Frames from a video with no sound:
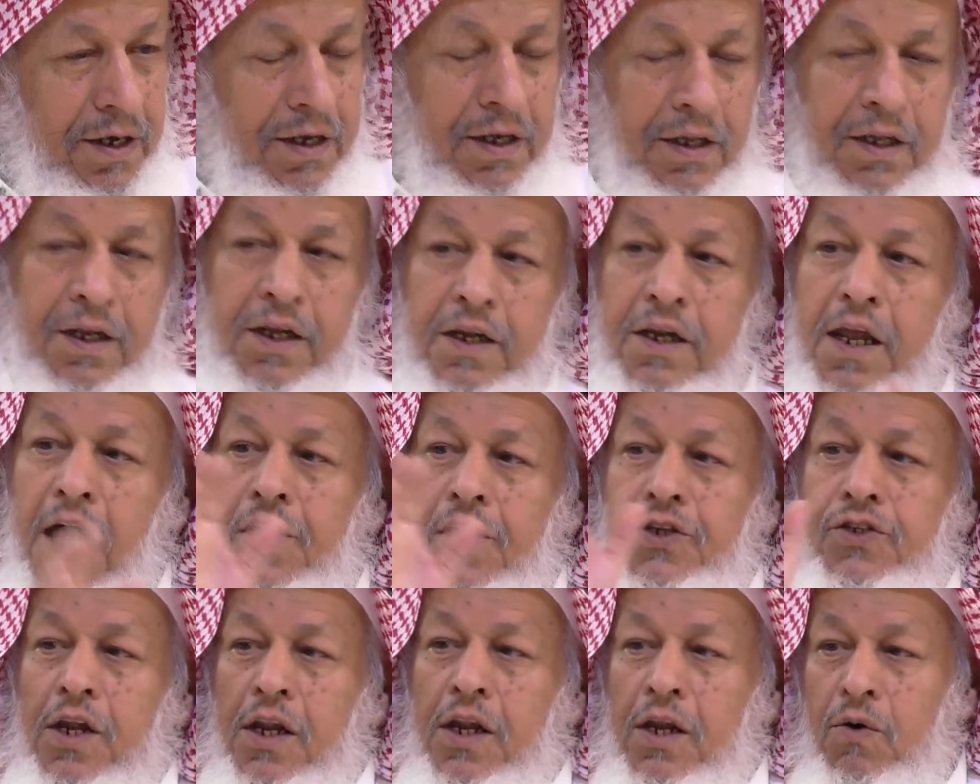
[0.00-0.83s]

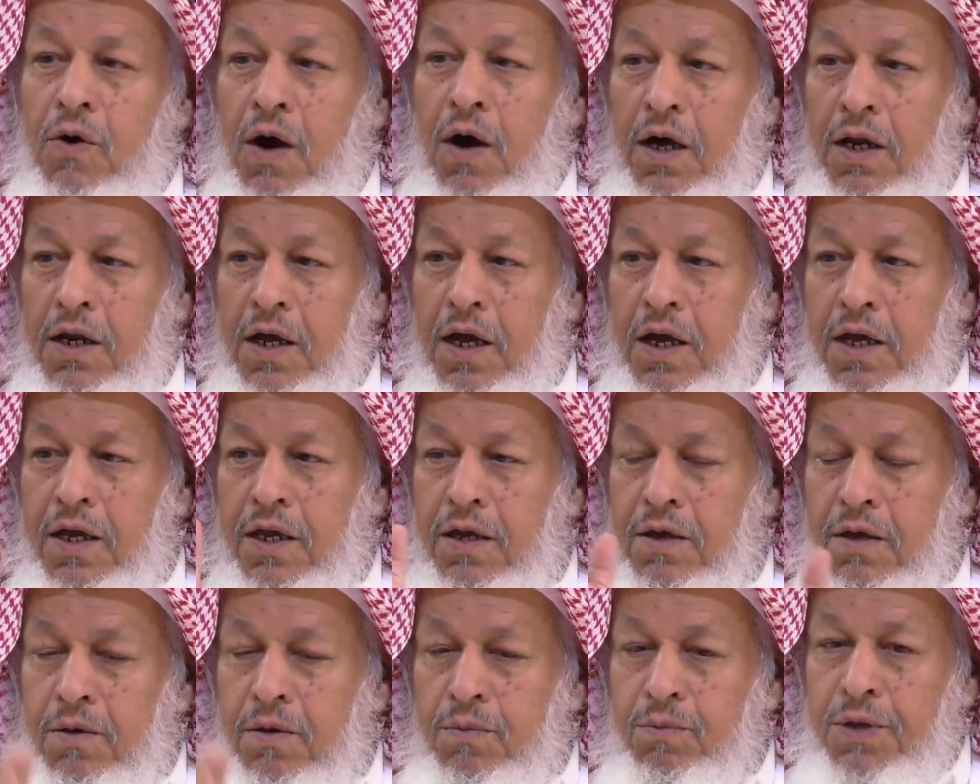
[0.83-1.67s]
لله جل وعلا
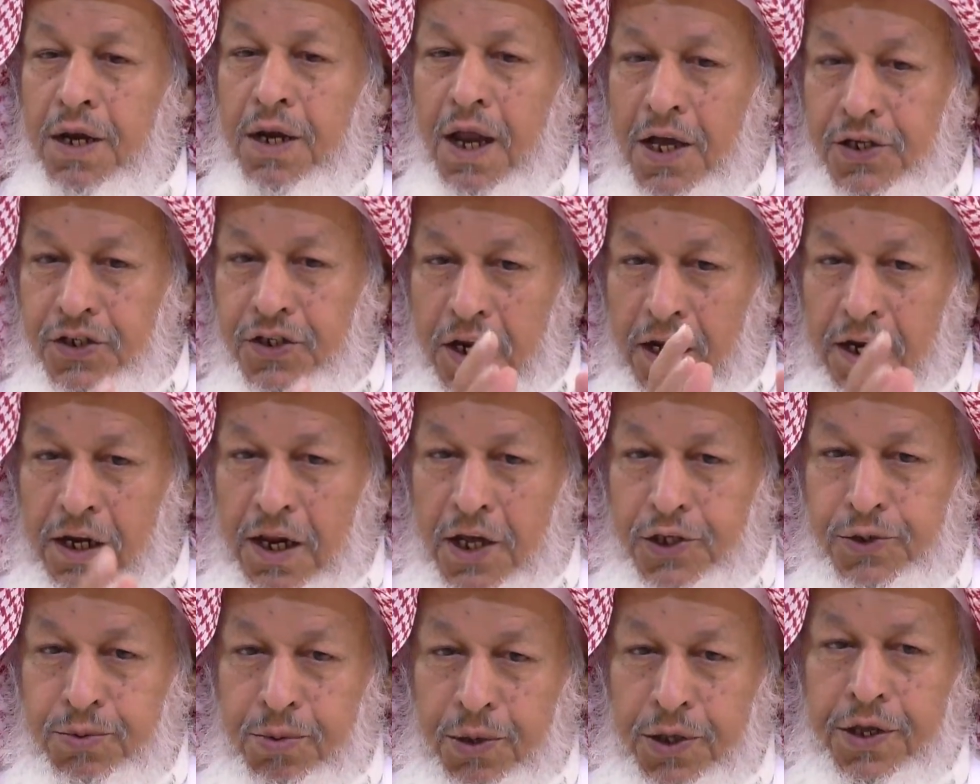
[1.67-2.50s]
من أجل
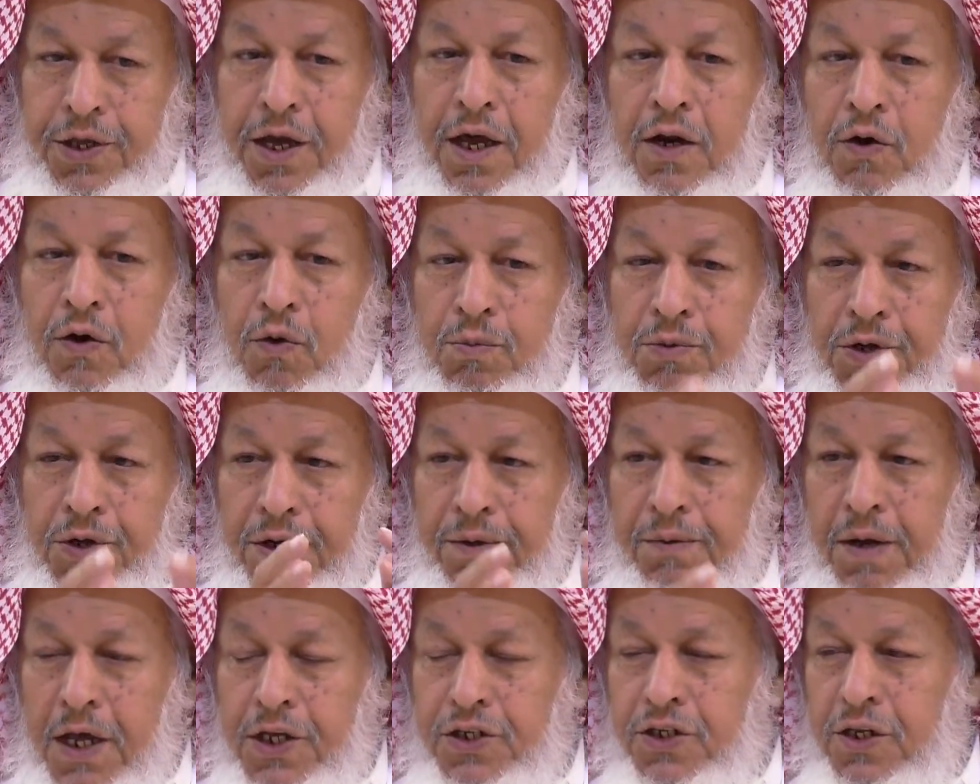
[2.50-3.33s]
الله سبحانه وتعالى
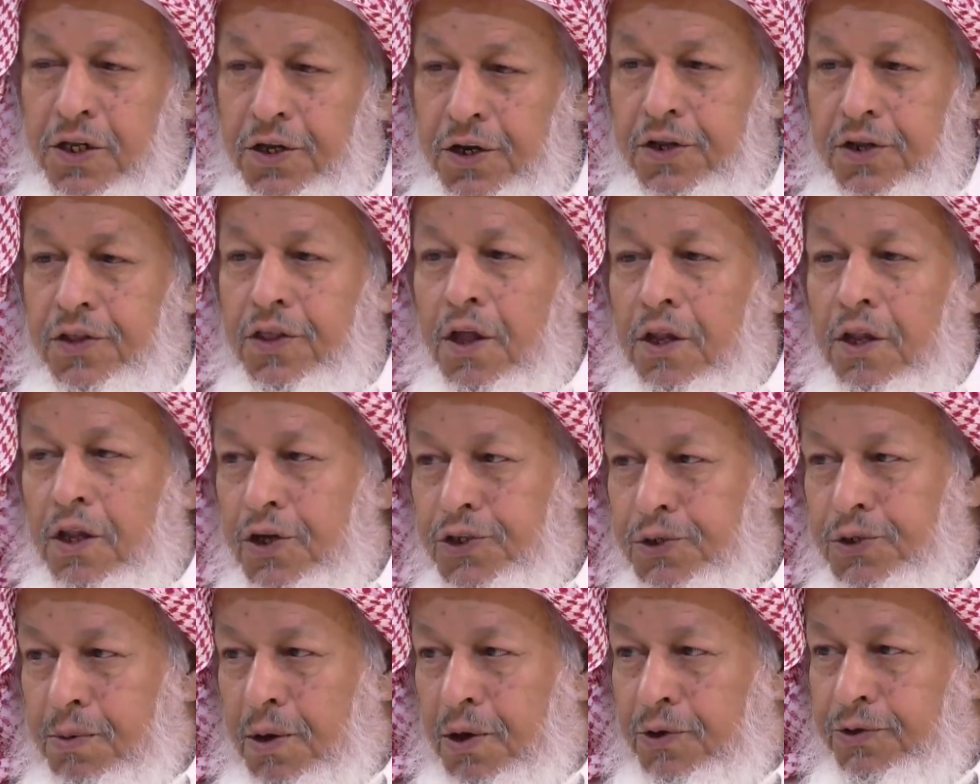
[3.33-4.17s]
ومن أجل رضا
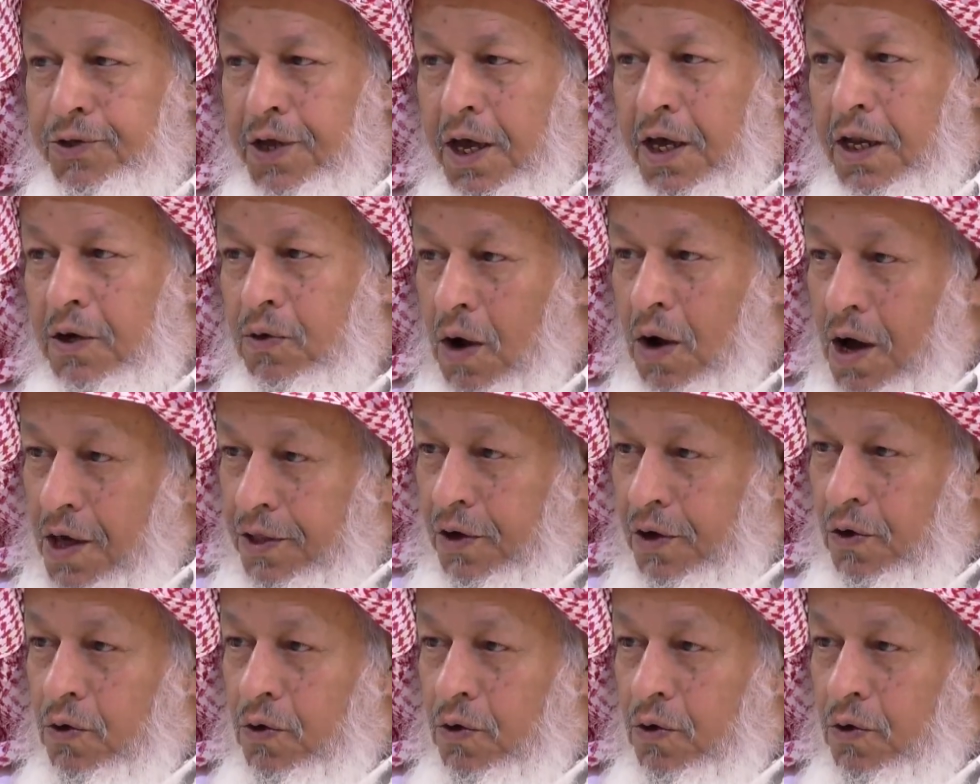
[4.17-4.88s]
الله سبحانه وتعالى وهذا